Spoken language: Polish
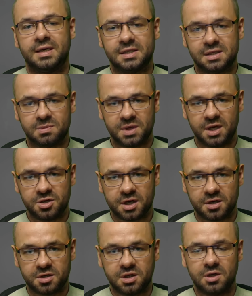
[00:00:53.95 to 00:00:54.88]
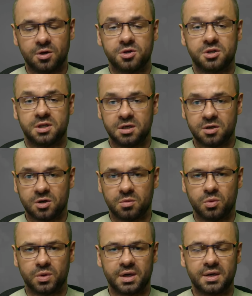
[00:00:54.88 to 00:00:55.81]
zmniejszać ilość tych
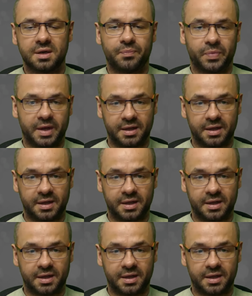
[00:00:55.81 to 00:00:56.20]
komórek,